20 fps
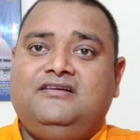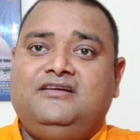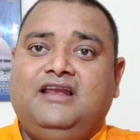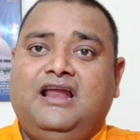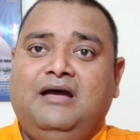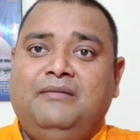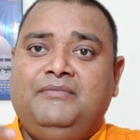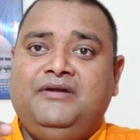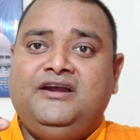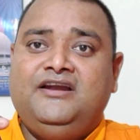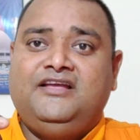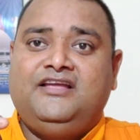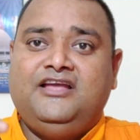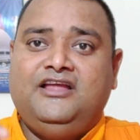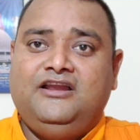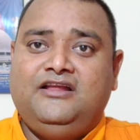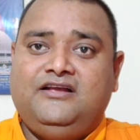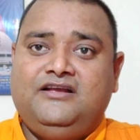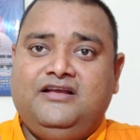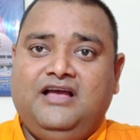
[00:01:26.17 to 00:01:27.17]
ग्रामीण
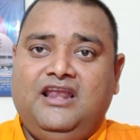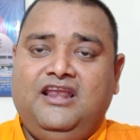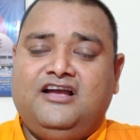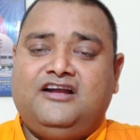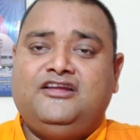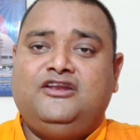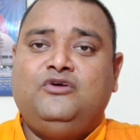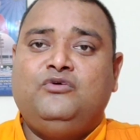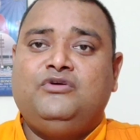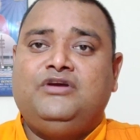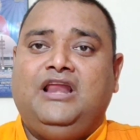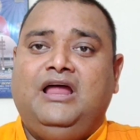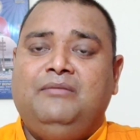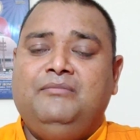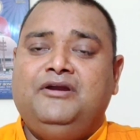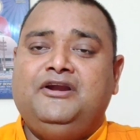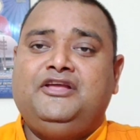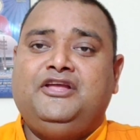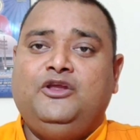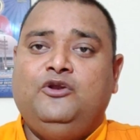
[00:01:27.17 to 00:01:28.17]
के लखनऊ
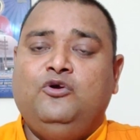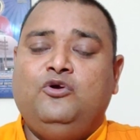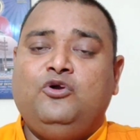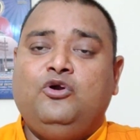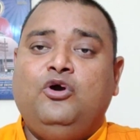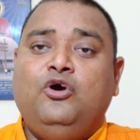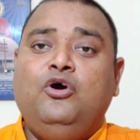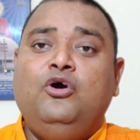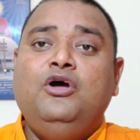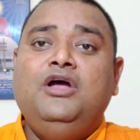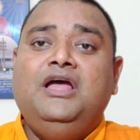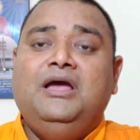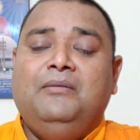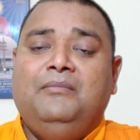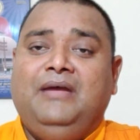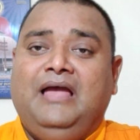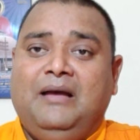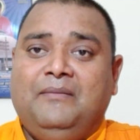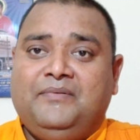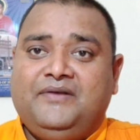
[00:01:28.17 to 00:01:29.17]
ग्रामीण के लोगों
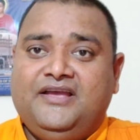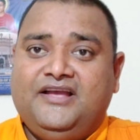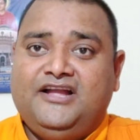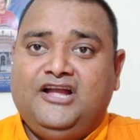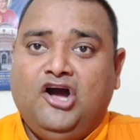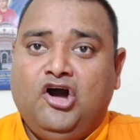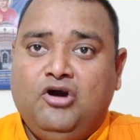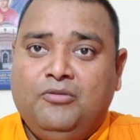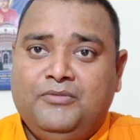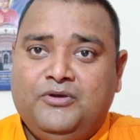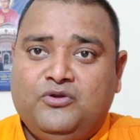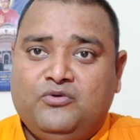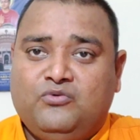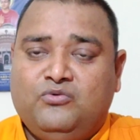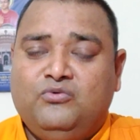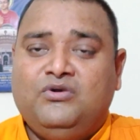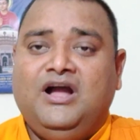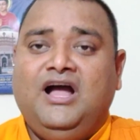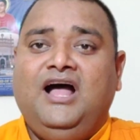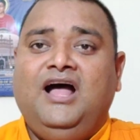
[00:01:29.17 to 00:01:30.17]
मैं आपके गांव में
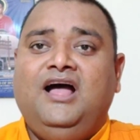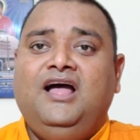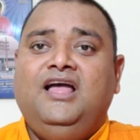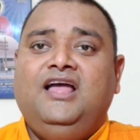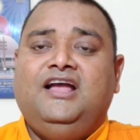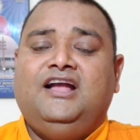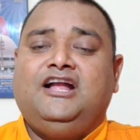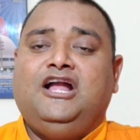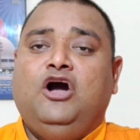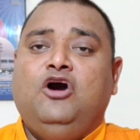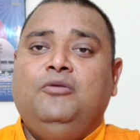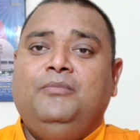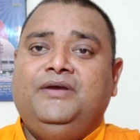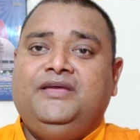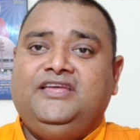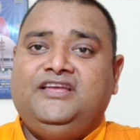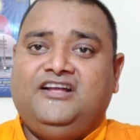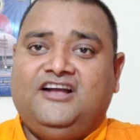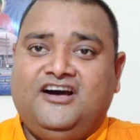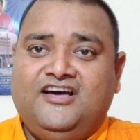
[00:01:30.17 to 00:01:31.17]
रुकूंगा गांव
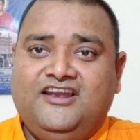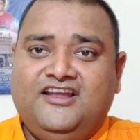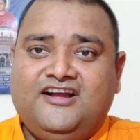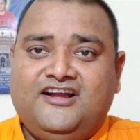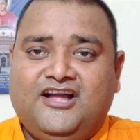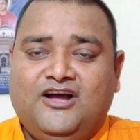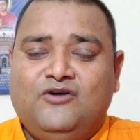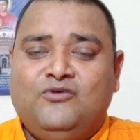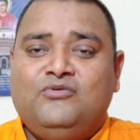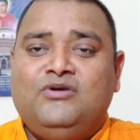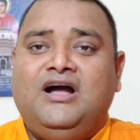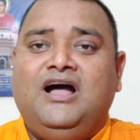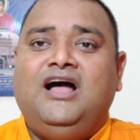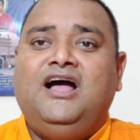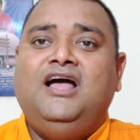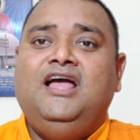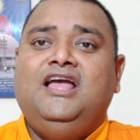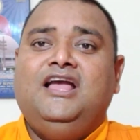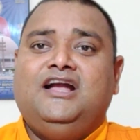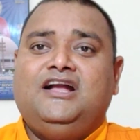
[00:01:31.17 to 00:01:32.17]
में ही खाना खाऊंगा
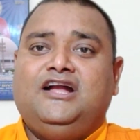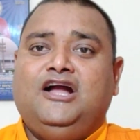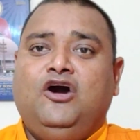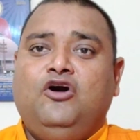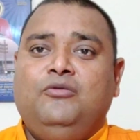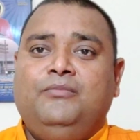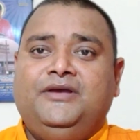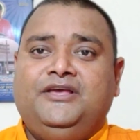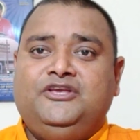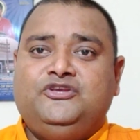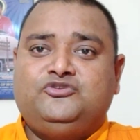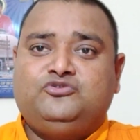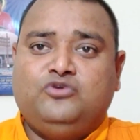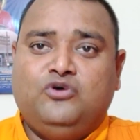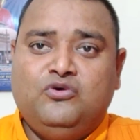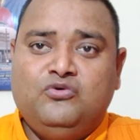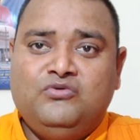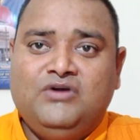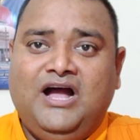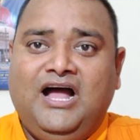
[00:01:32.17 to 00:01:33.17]
गांव में ही
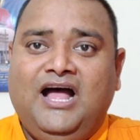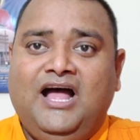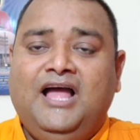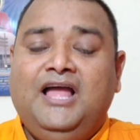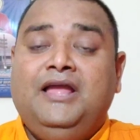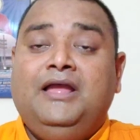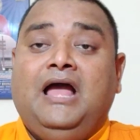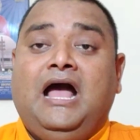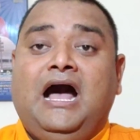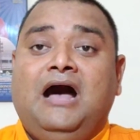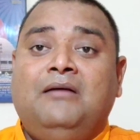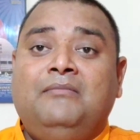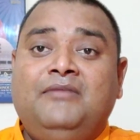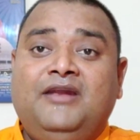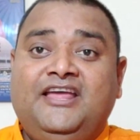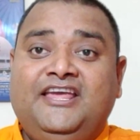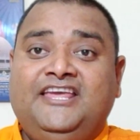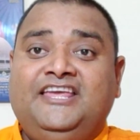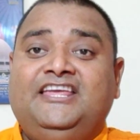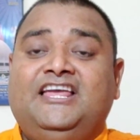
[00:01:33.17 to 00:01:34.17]
सोऊंगा हम
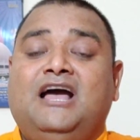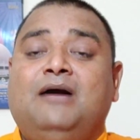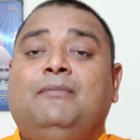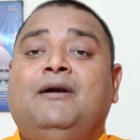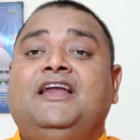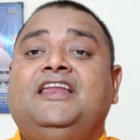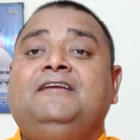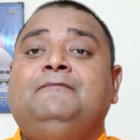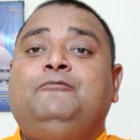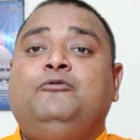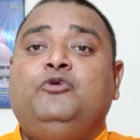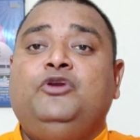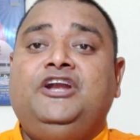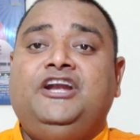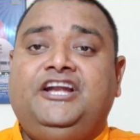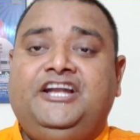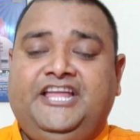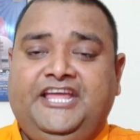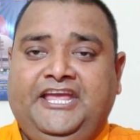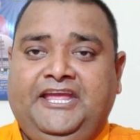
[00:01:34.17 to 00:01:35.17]
नहीं हमारी
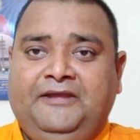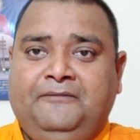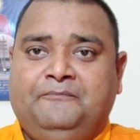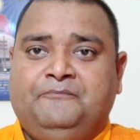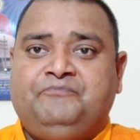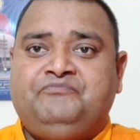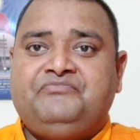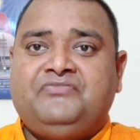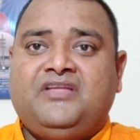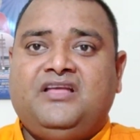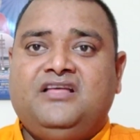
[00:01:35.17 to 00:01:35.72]
पूरी टीम